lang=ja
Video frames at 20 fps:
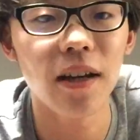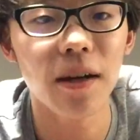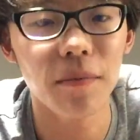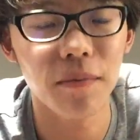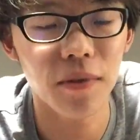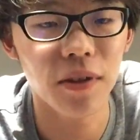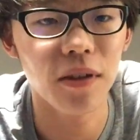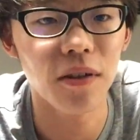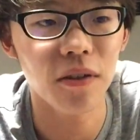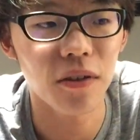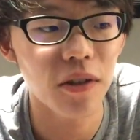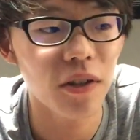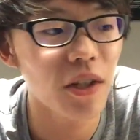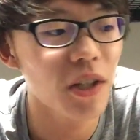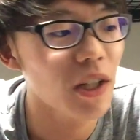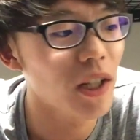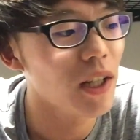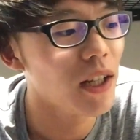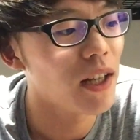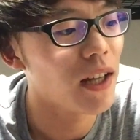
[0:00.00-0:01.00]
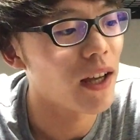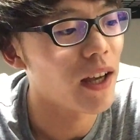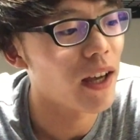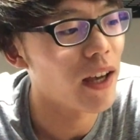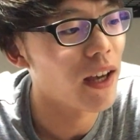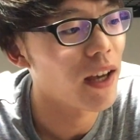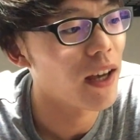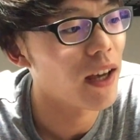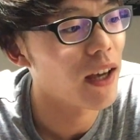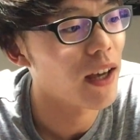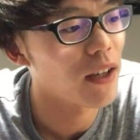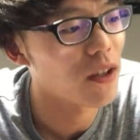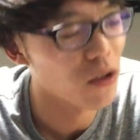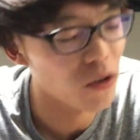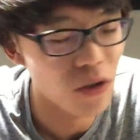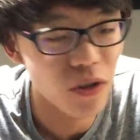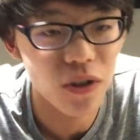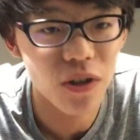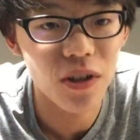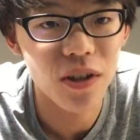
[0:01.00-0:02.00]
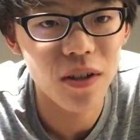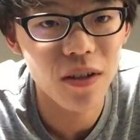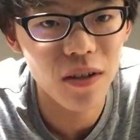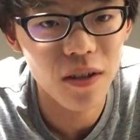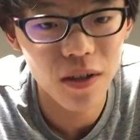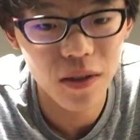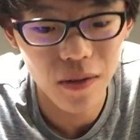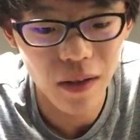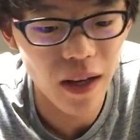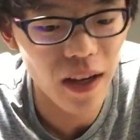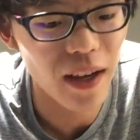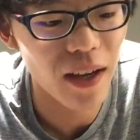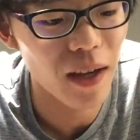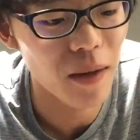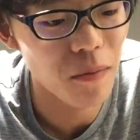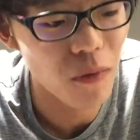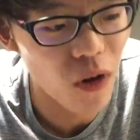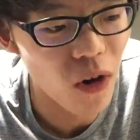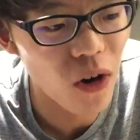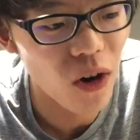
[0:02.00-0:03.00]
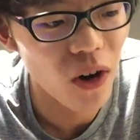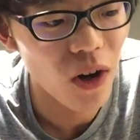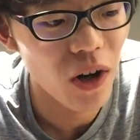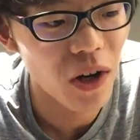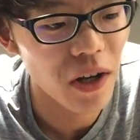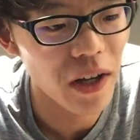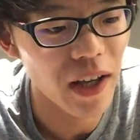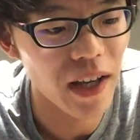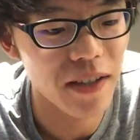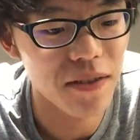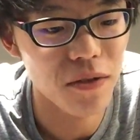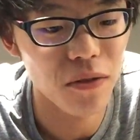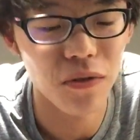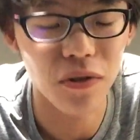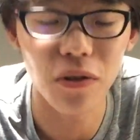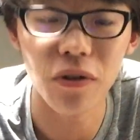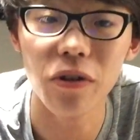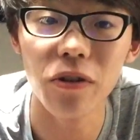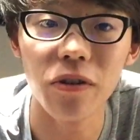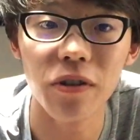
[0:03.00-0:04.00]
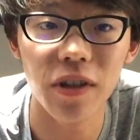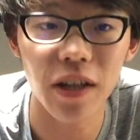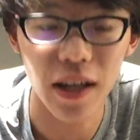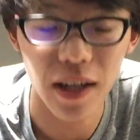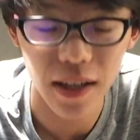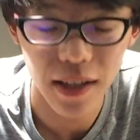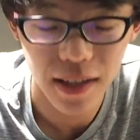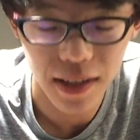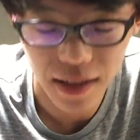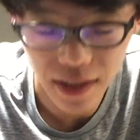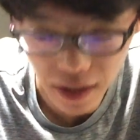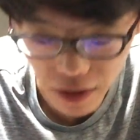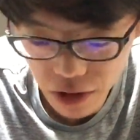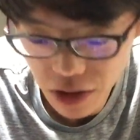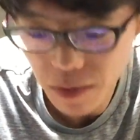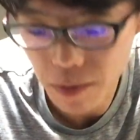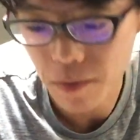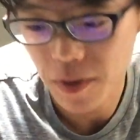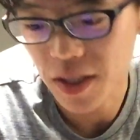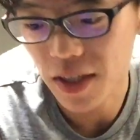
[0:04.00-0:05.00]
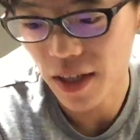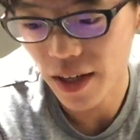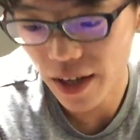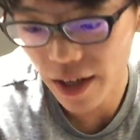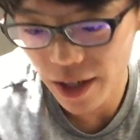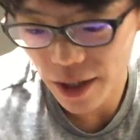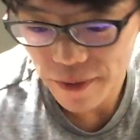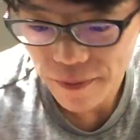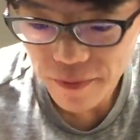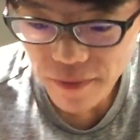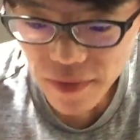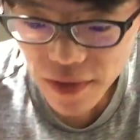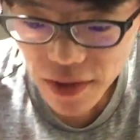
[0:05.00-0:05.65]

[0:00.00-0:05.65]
ングアップっていう、え曲、えもう、えすごくノリノリで楽しみました。はい。